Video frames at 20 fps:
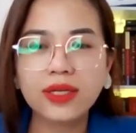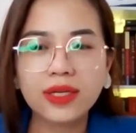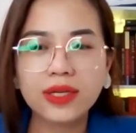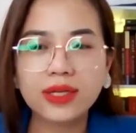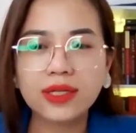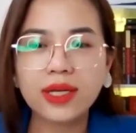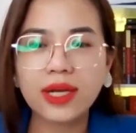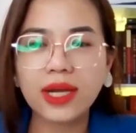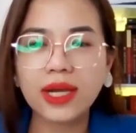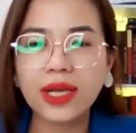
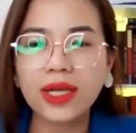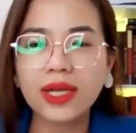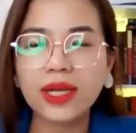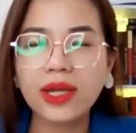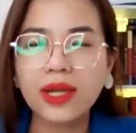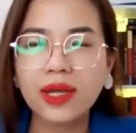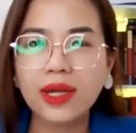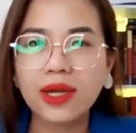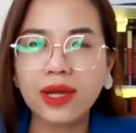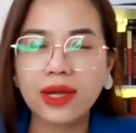được
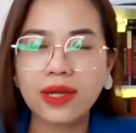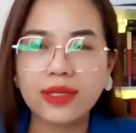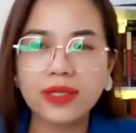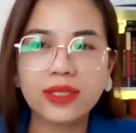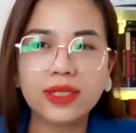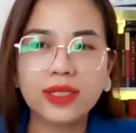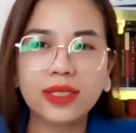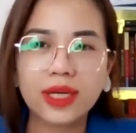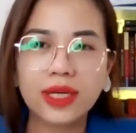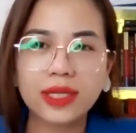cái à,
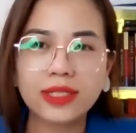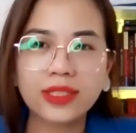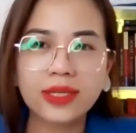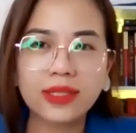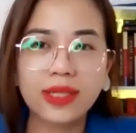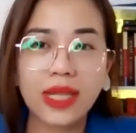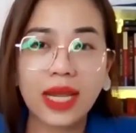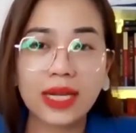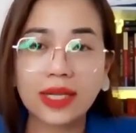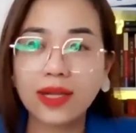được cái
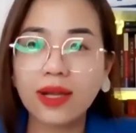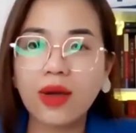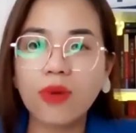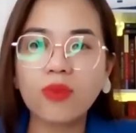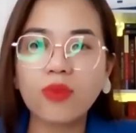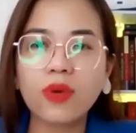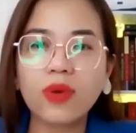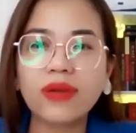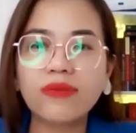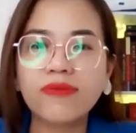sự thành
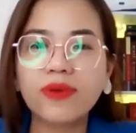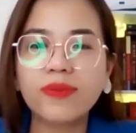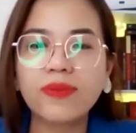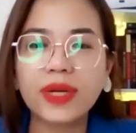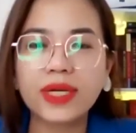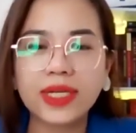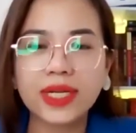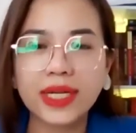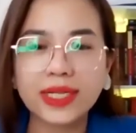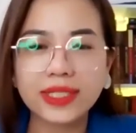công đến với
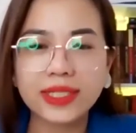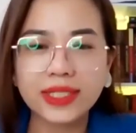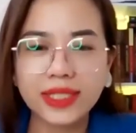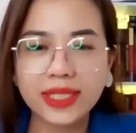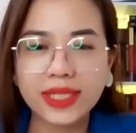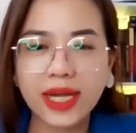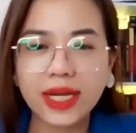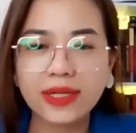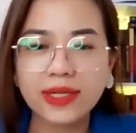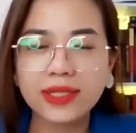mình các anh
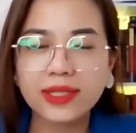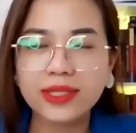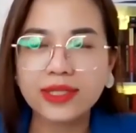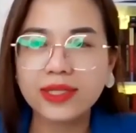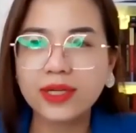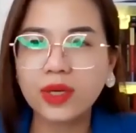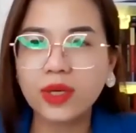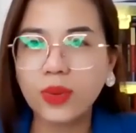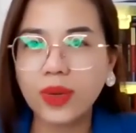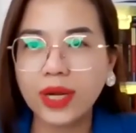chị nhé
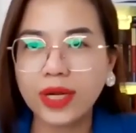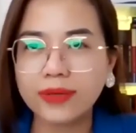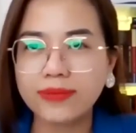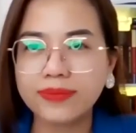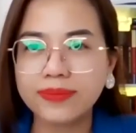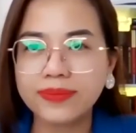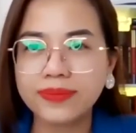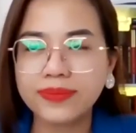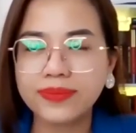được không ạ